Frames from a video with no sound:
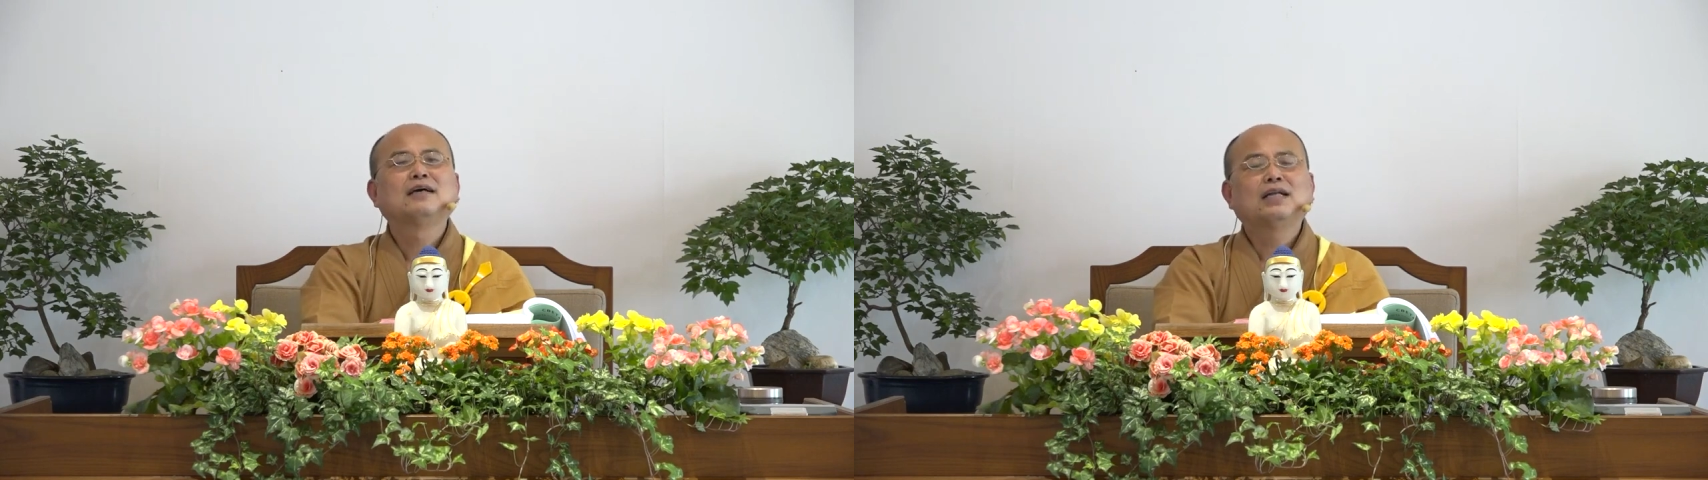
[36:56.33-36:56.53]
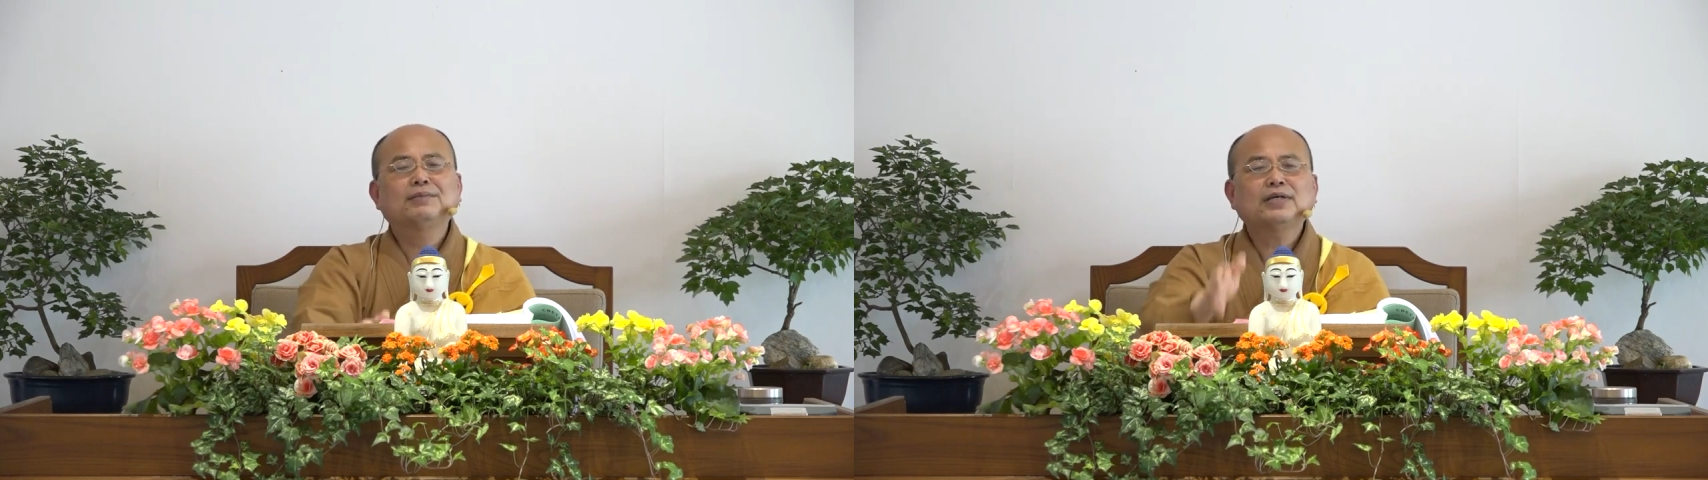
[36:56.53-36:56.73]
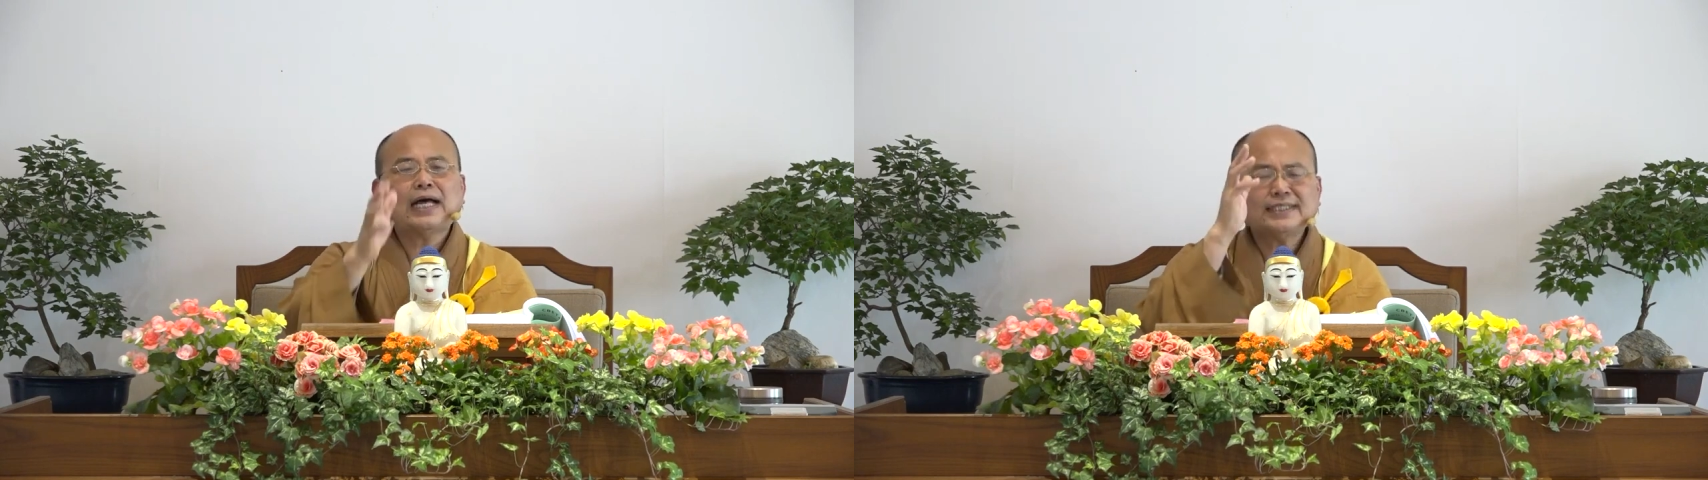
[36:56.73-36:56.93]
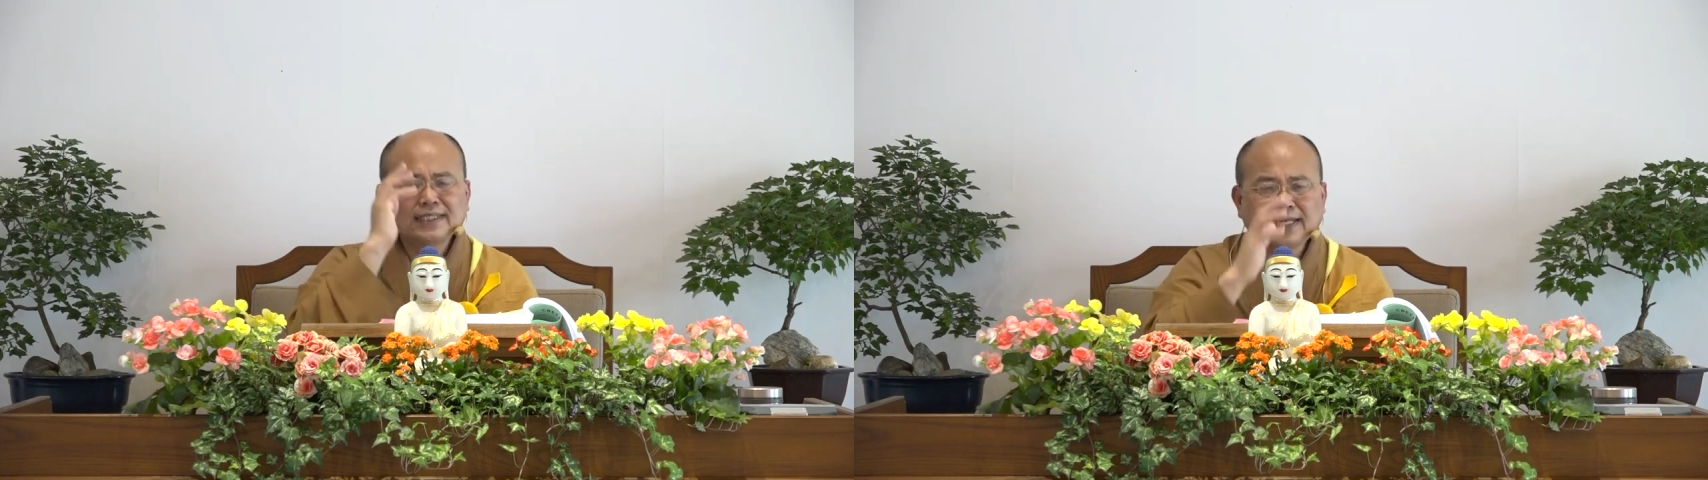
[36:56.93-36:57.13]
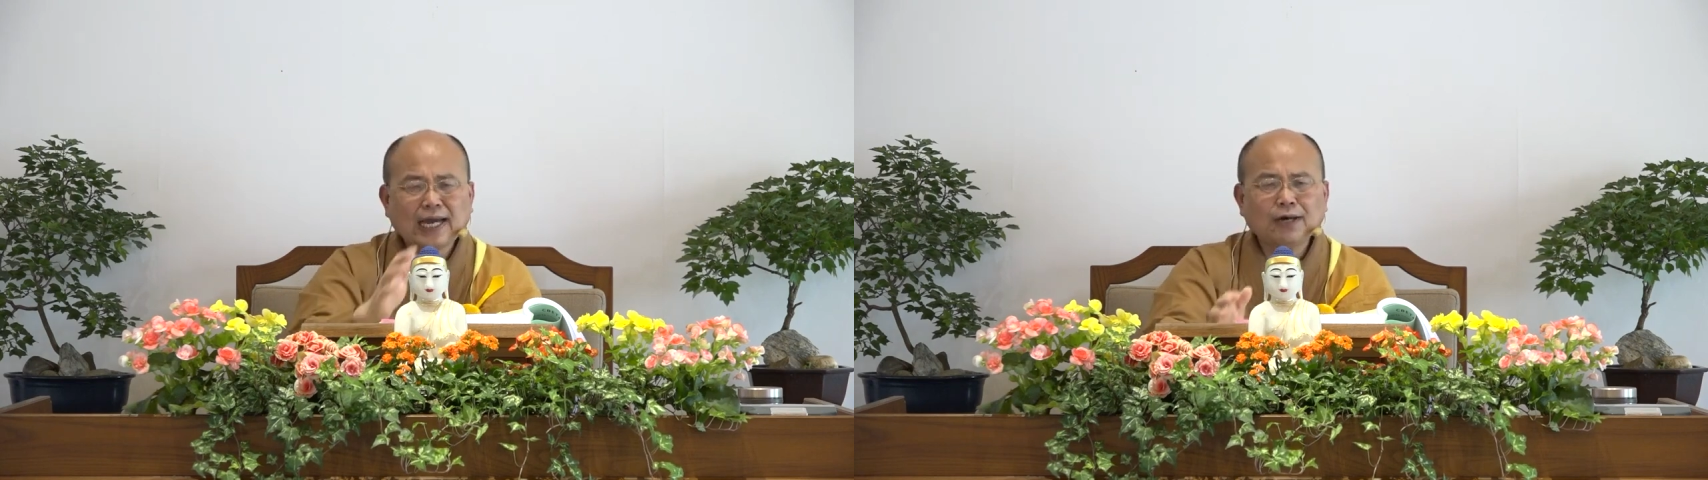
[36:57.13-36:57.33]
那么
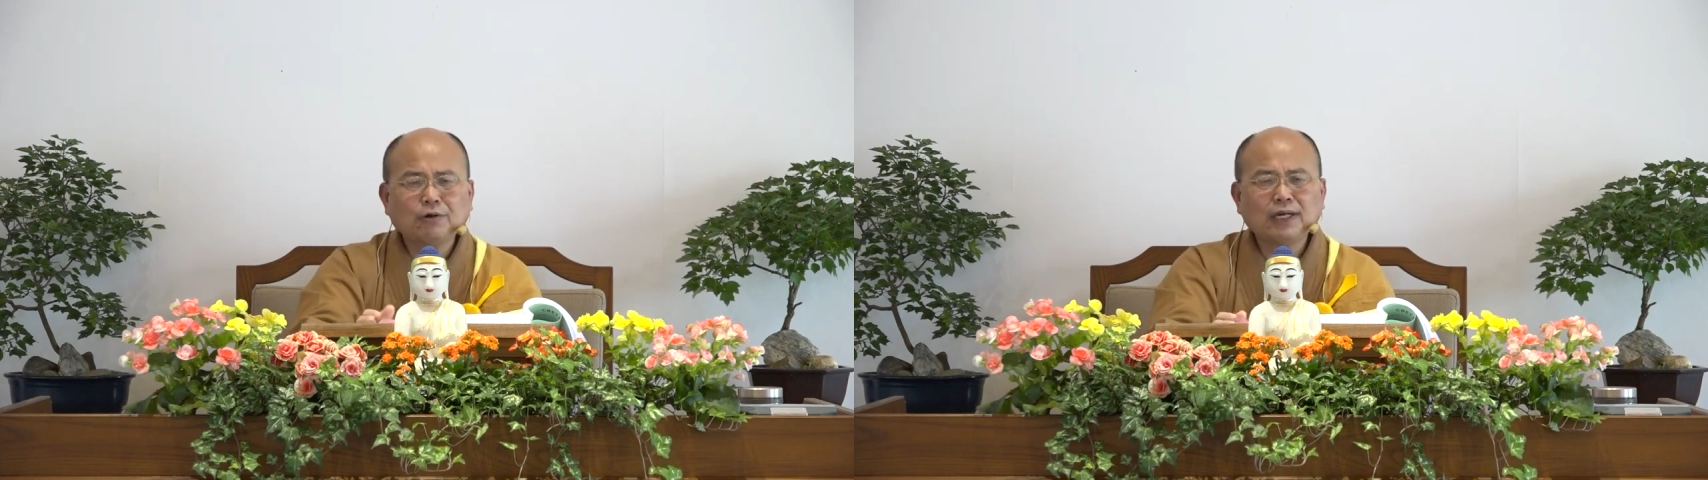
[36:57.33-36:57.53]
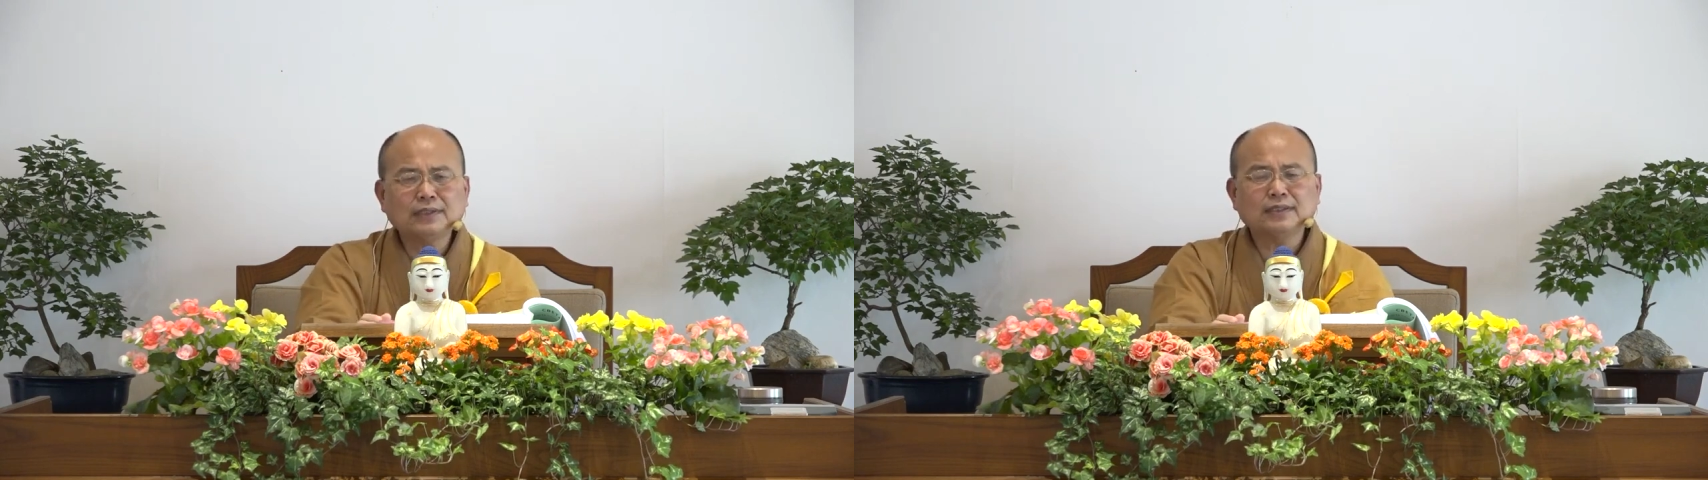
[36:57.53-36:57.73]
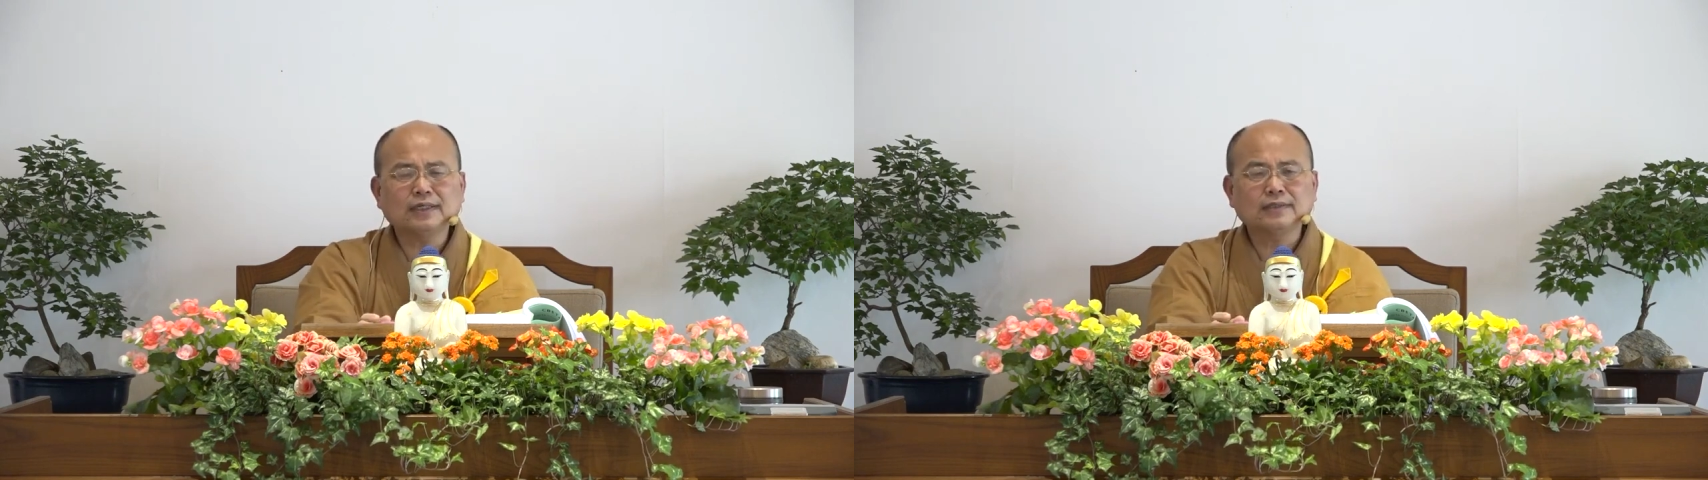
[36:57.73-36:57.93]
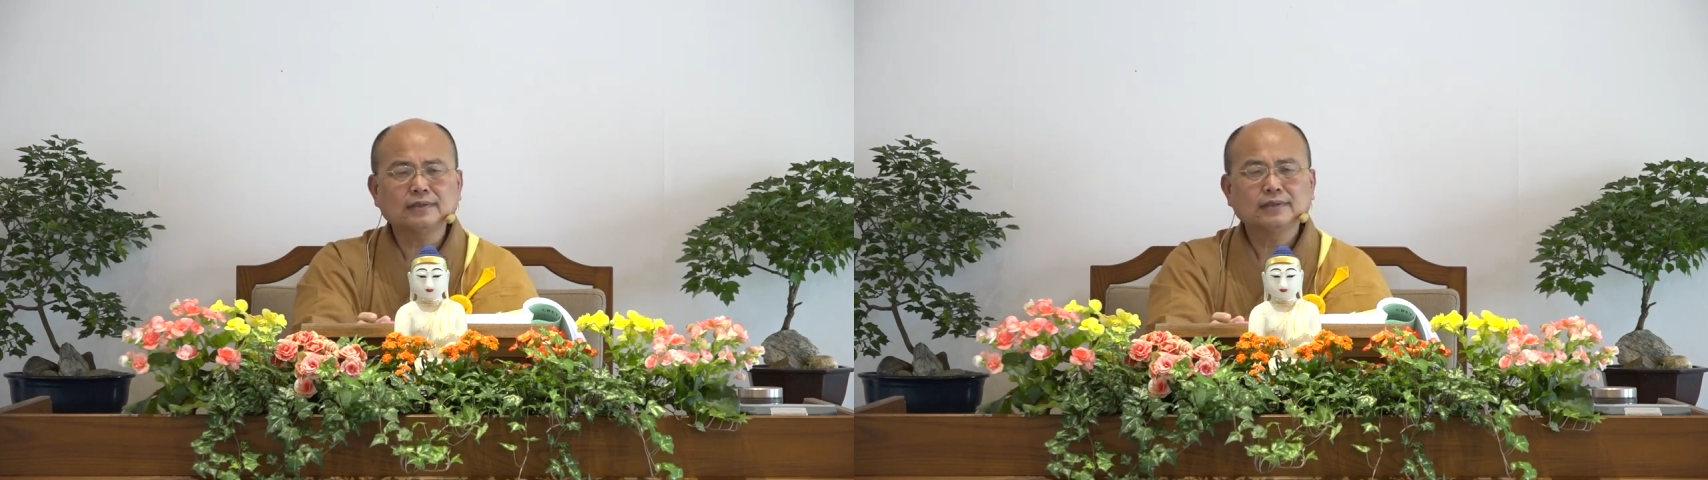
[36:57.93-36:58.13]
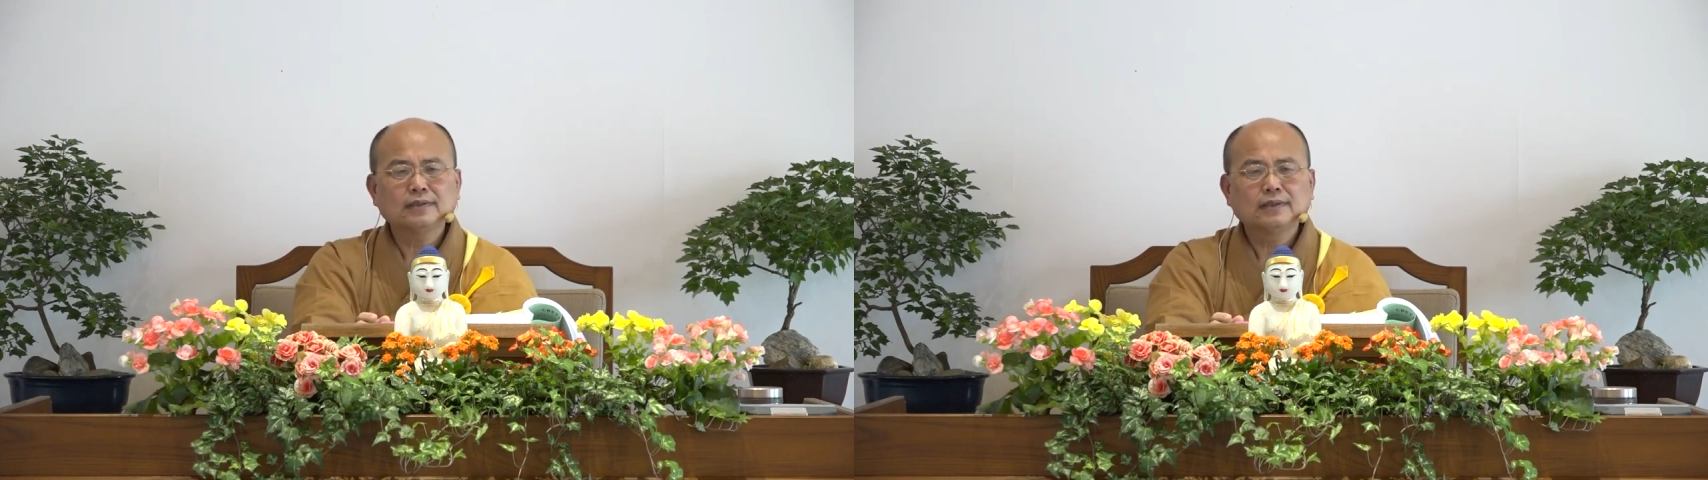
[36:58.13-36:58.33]
正阿罗汉的人，